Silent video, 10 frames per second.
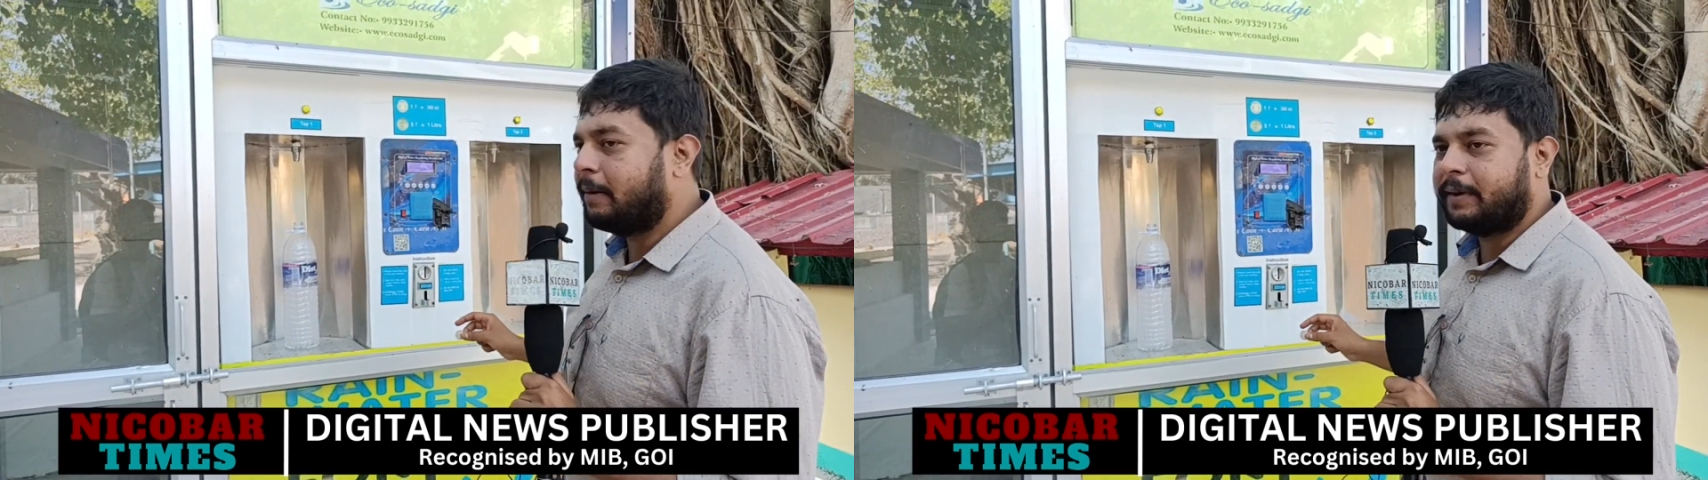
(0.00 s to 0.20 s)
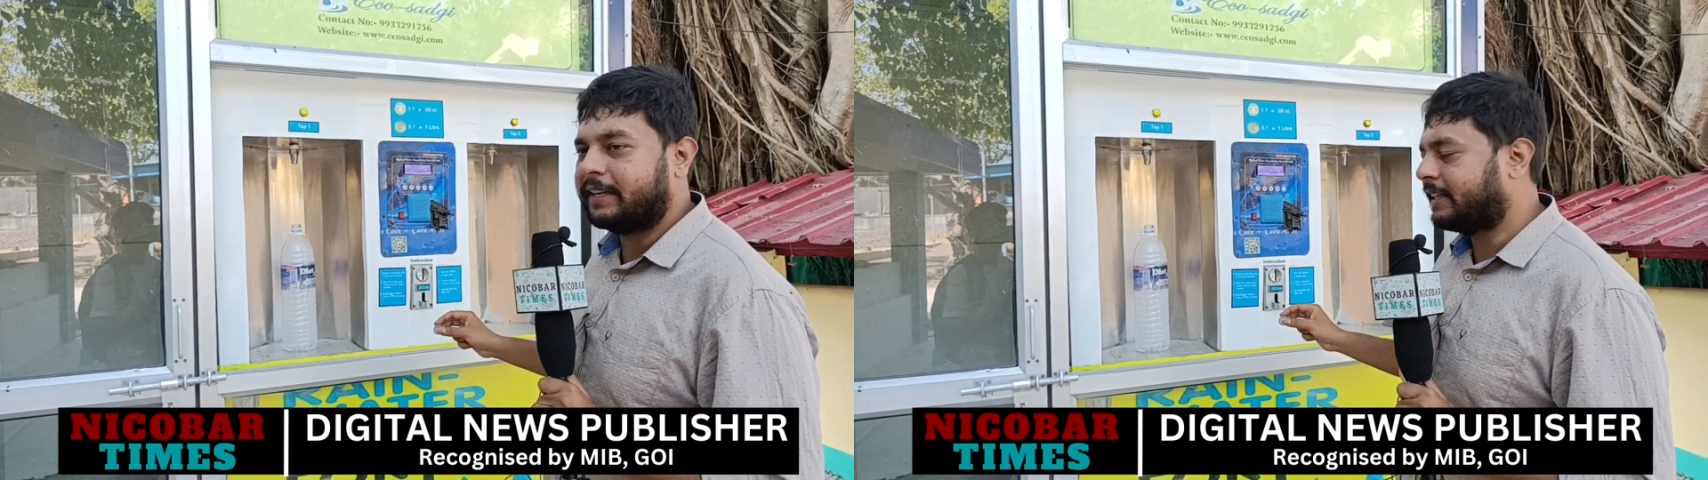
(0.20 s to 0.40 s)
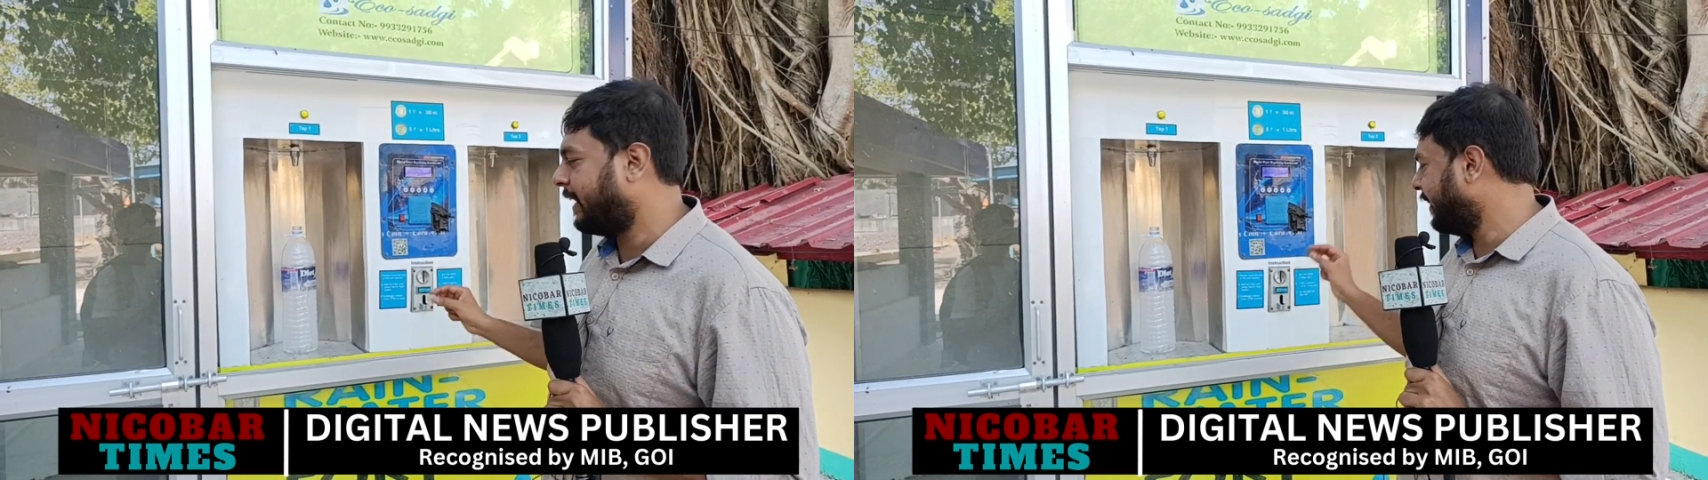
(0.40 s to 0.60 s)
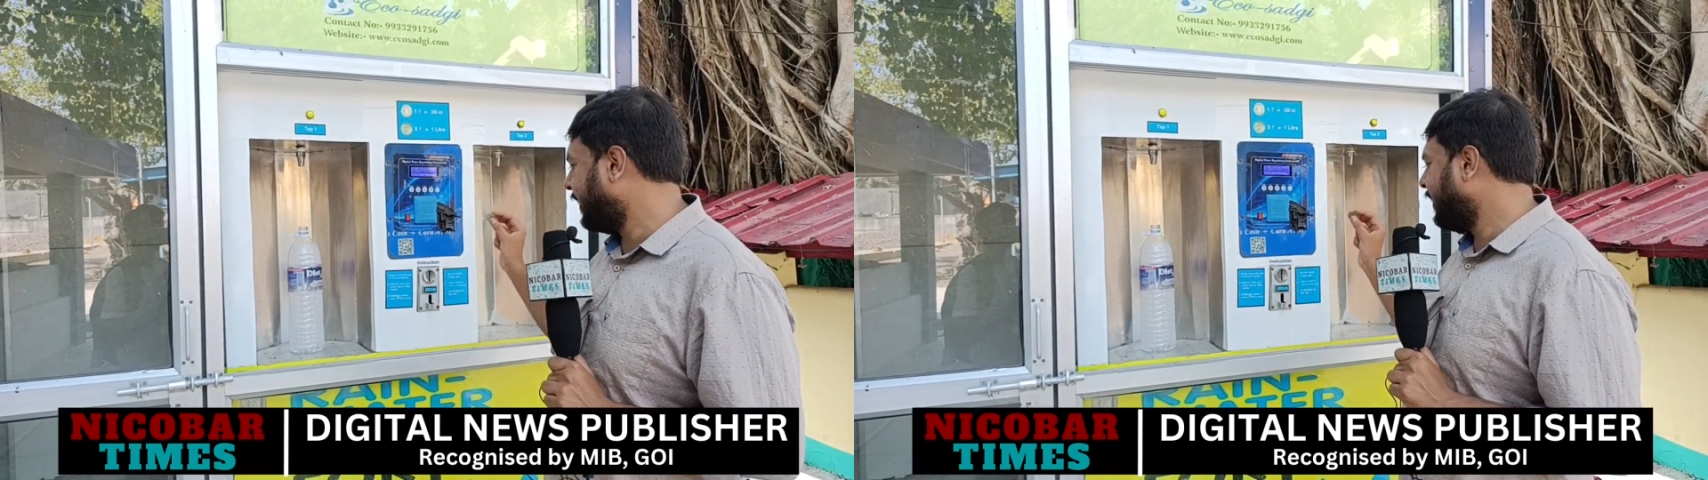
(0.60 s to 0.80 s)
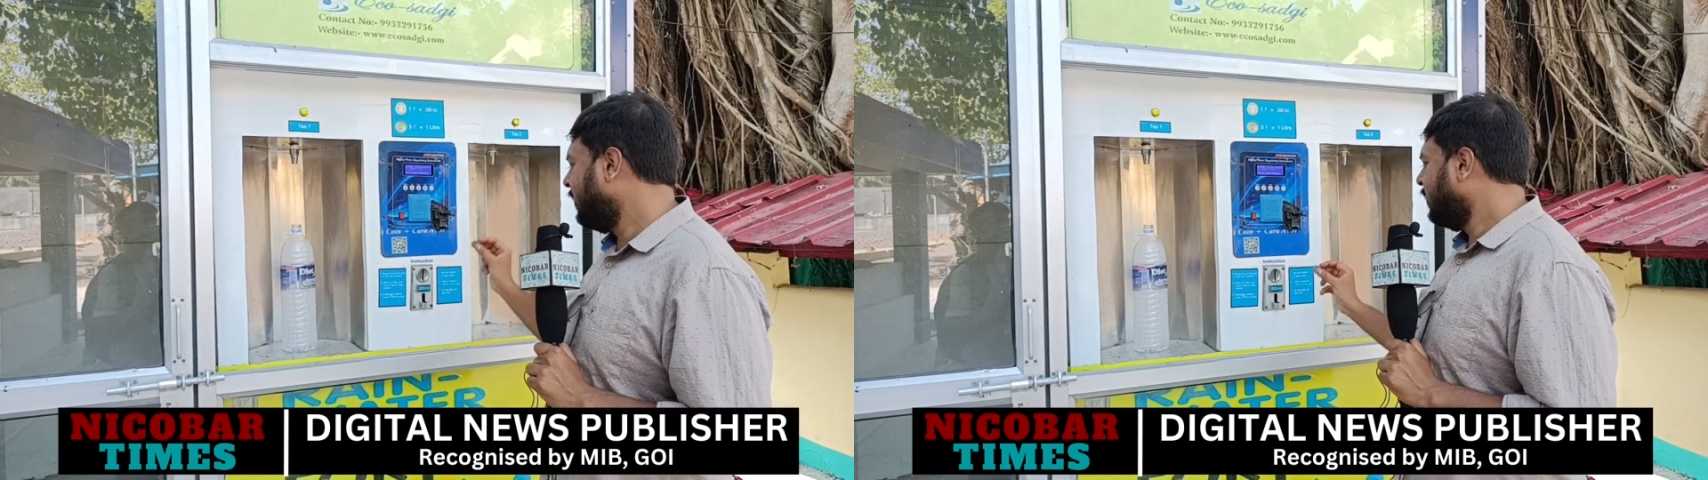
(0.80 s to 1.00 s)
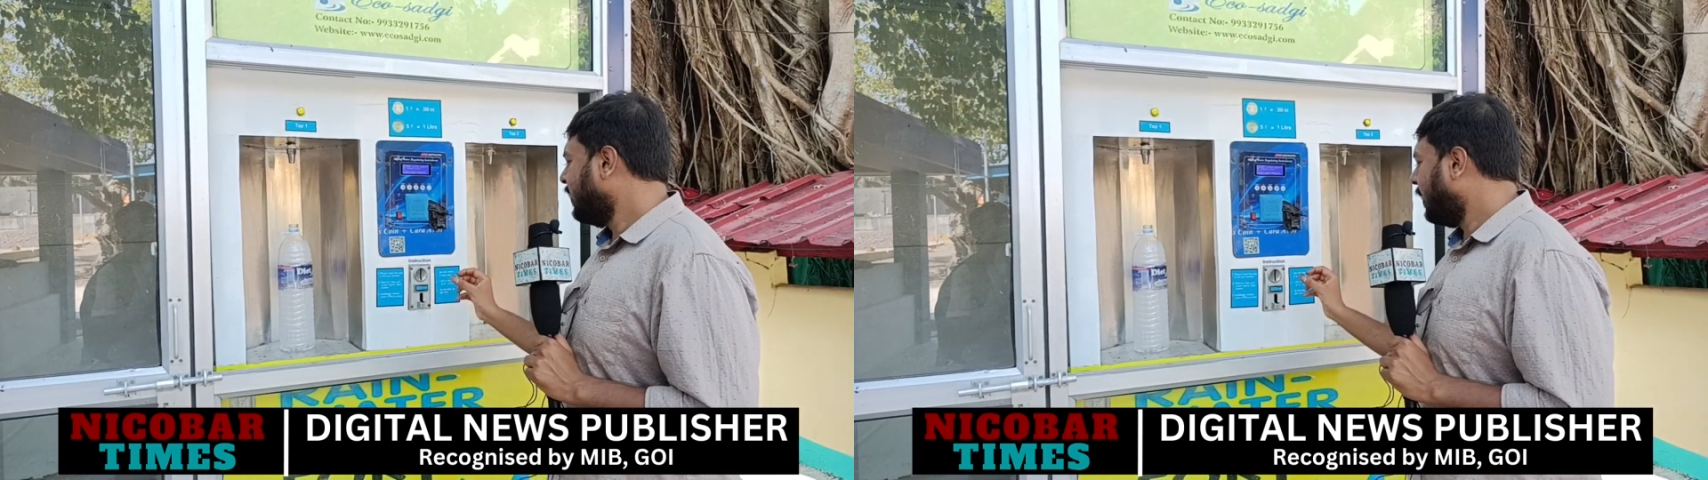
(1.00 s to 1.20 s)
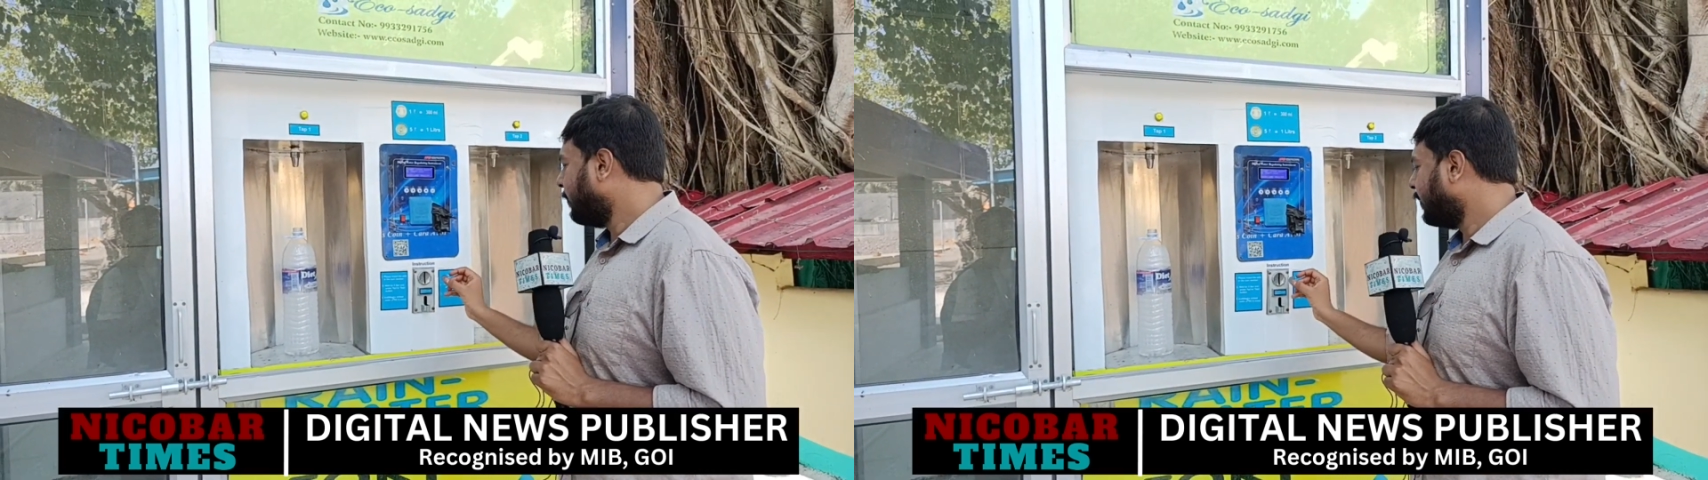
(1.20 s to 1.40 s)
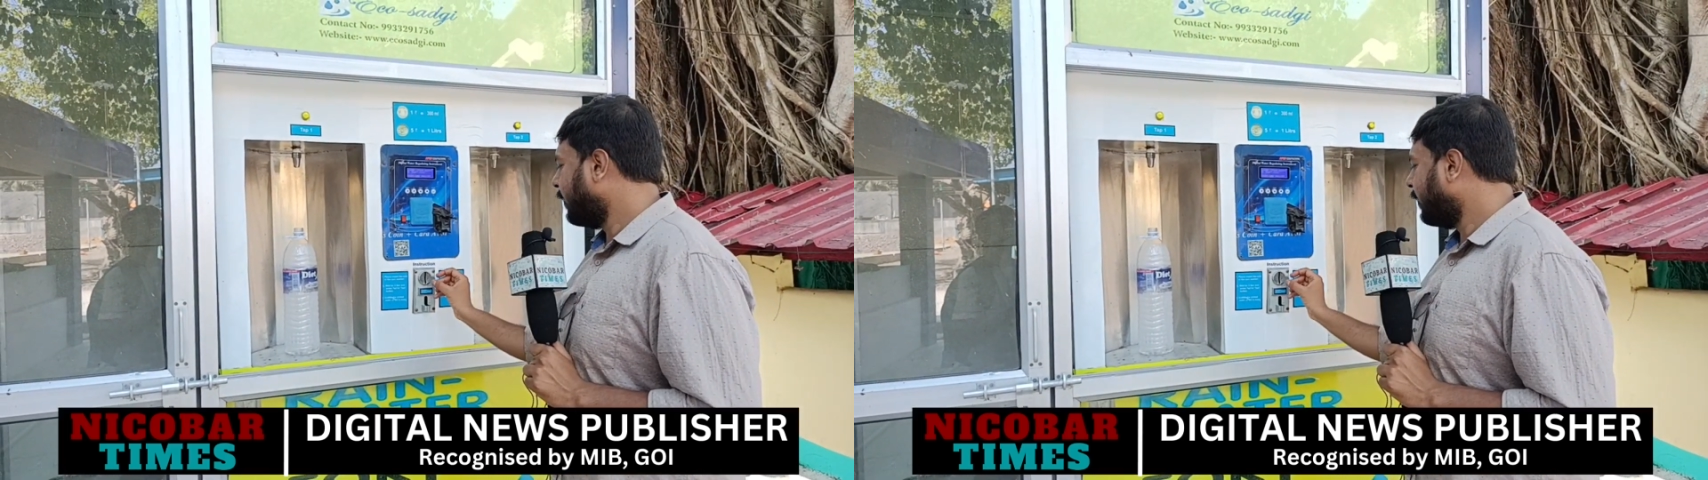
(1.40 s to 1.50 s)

काम करता है कि नहीं आपके